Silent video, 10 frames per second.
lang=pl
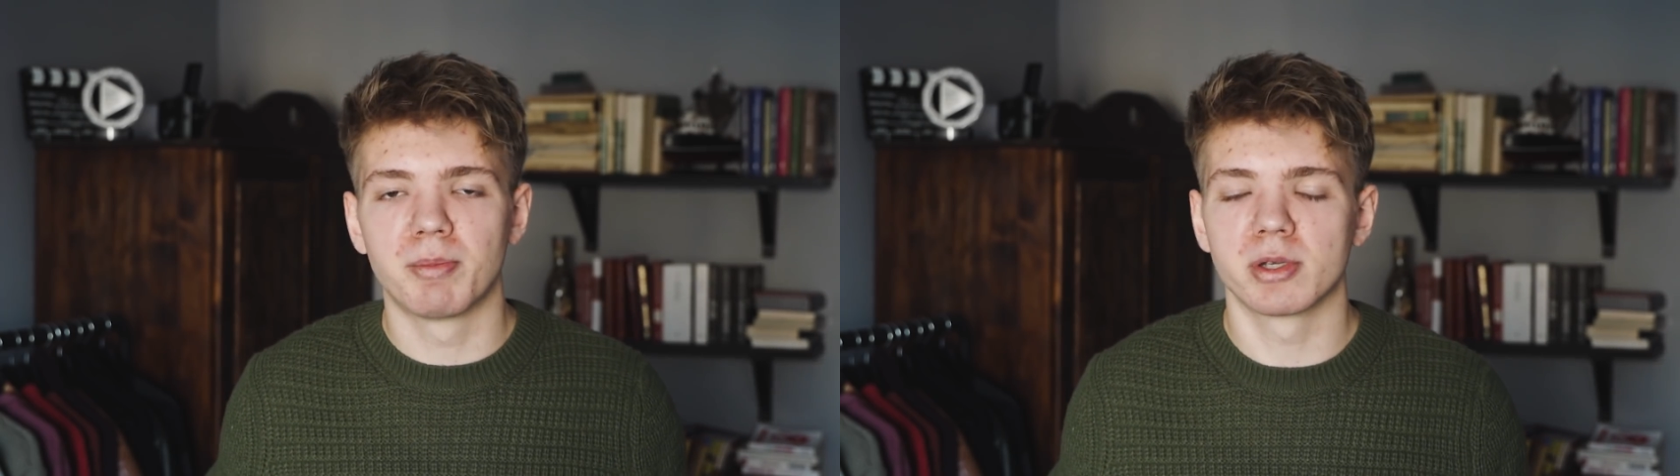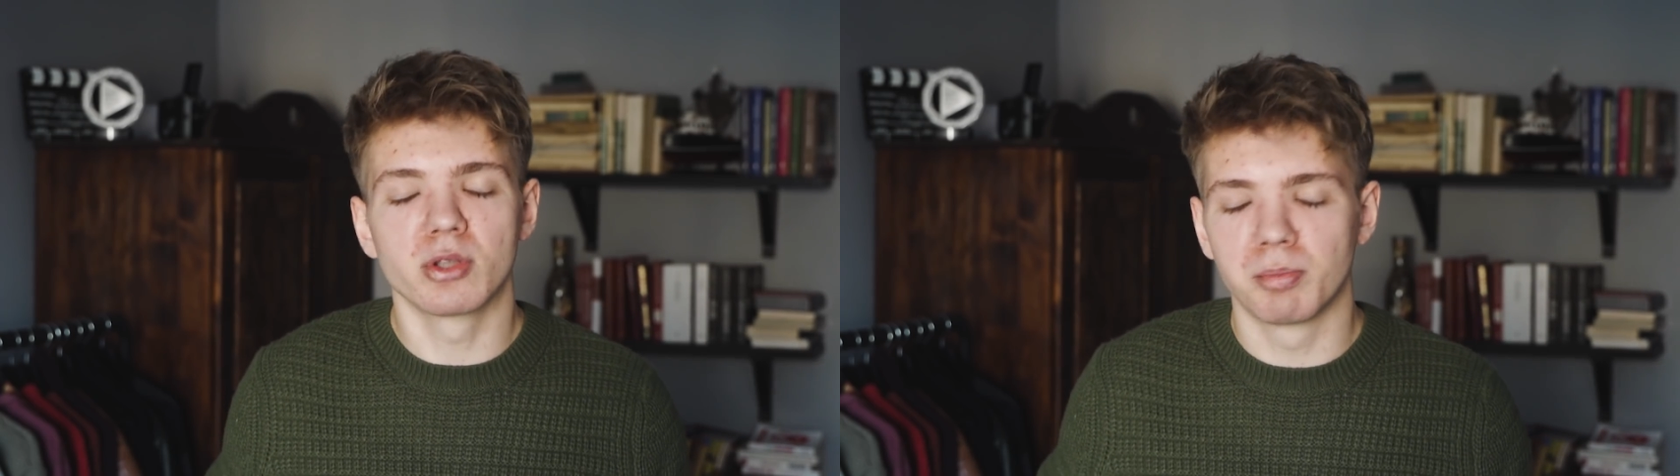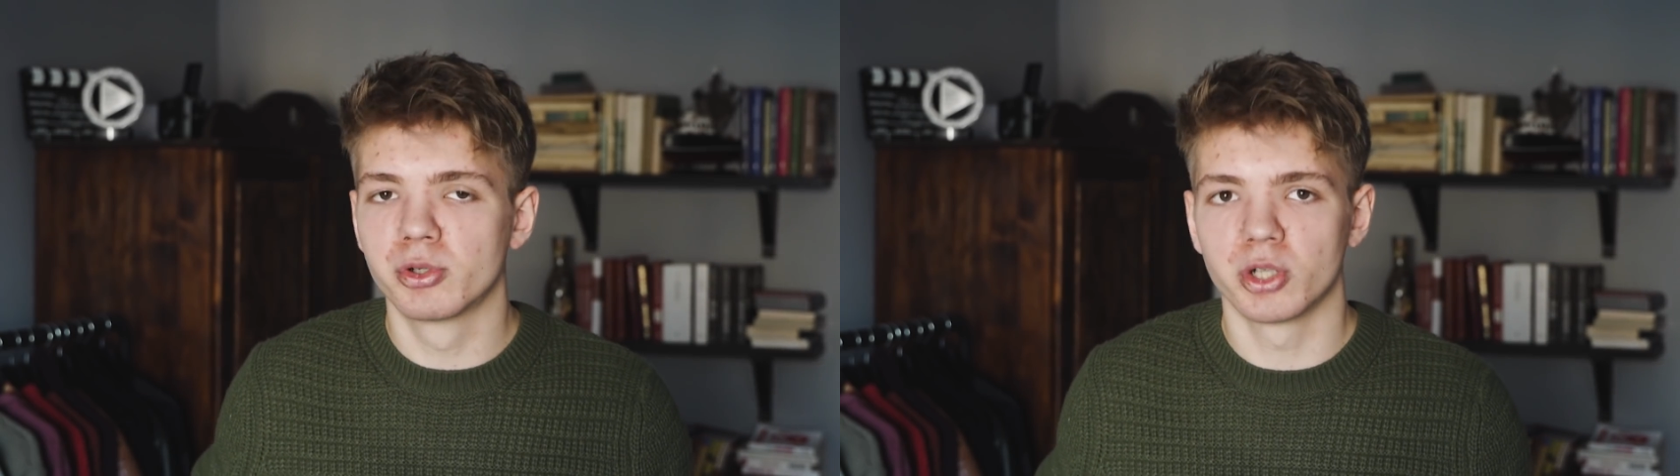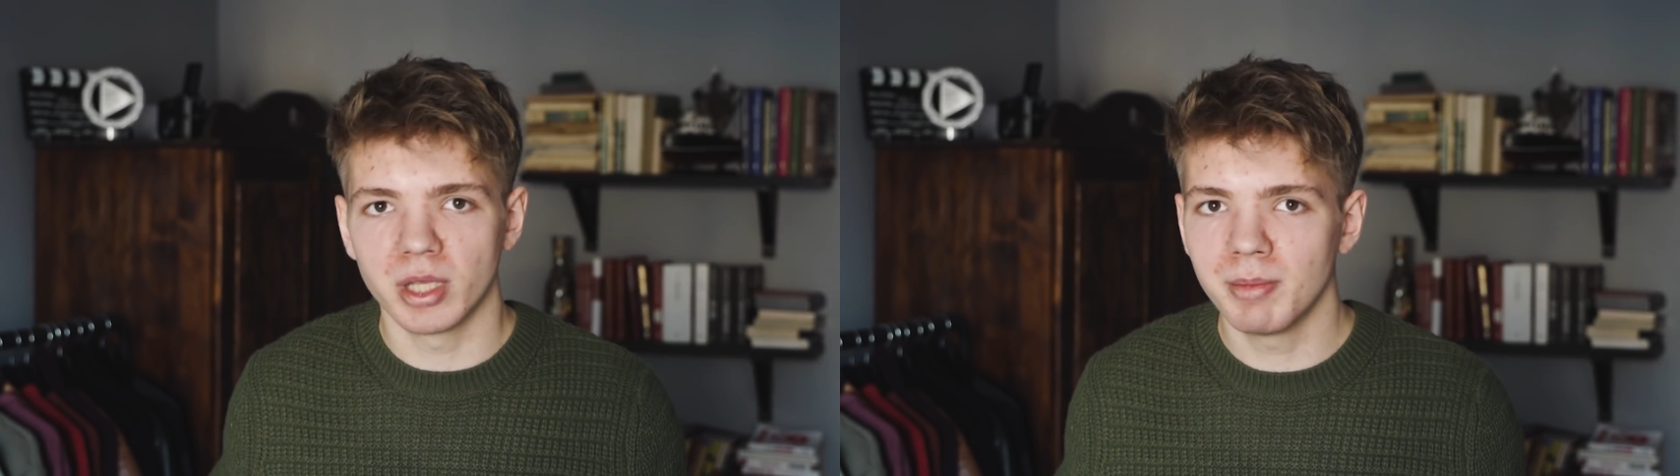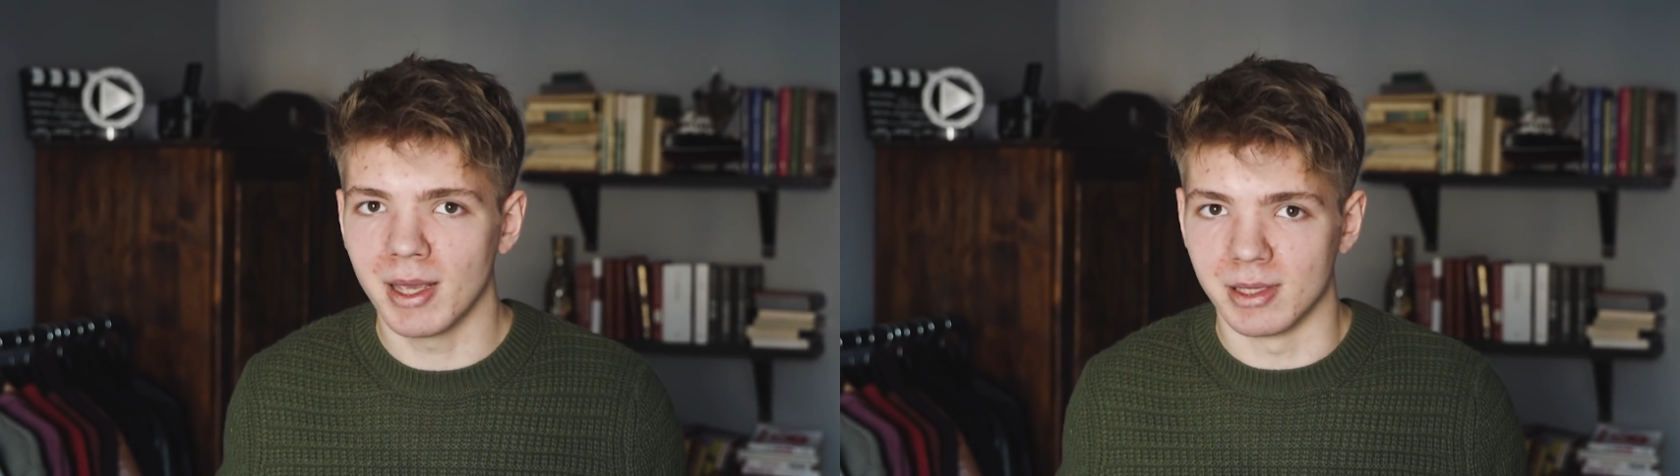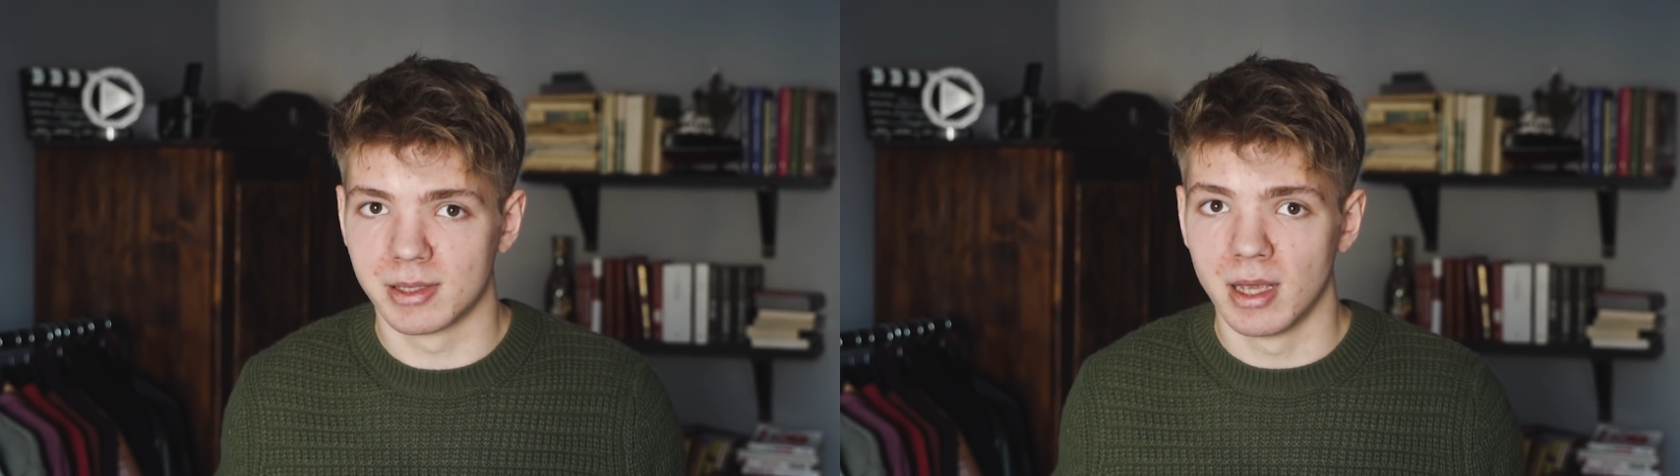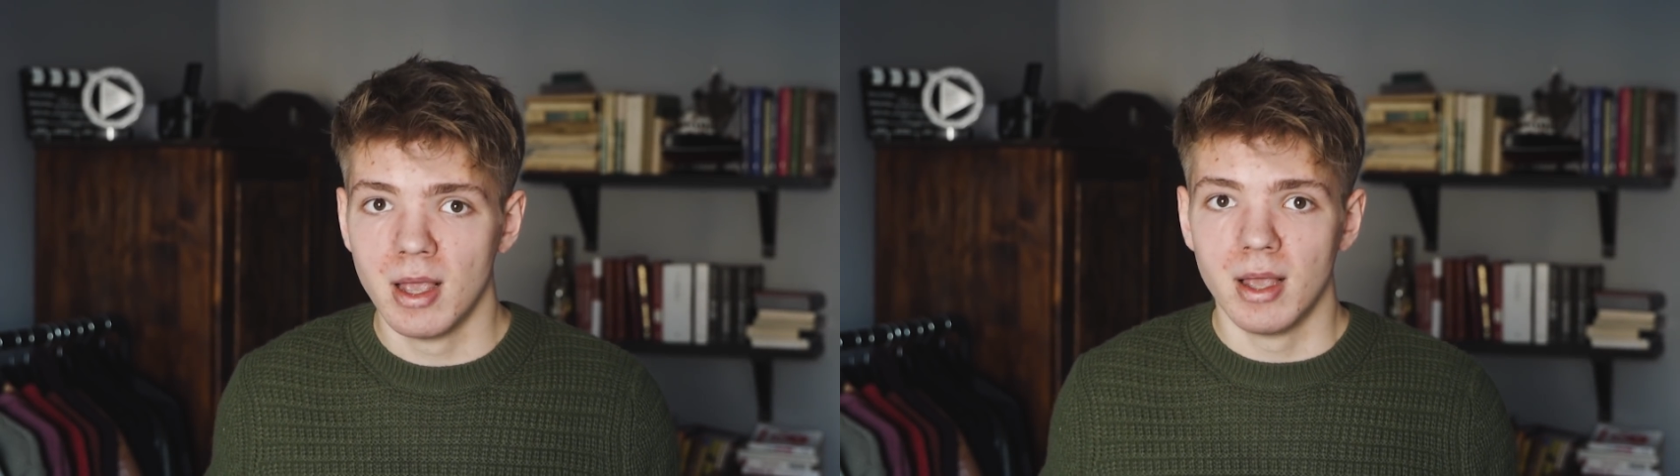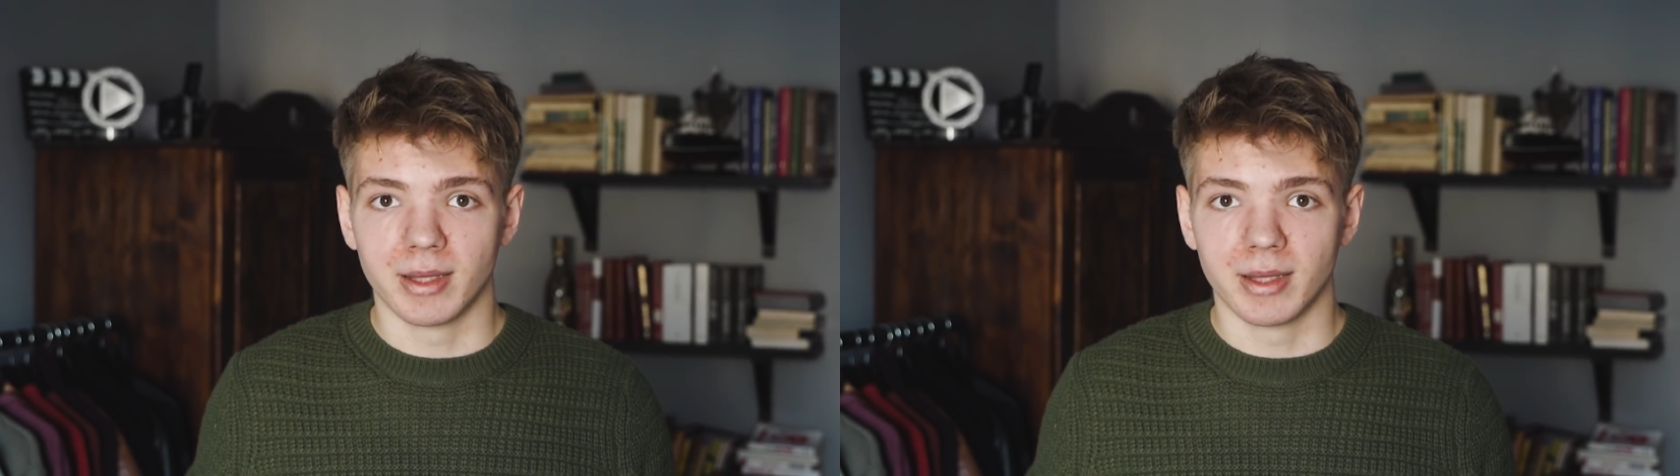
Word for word: po prostu opuszczonych miejsc.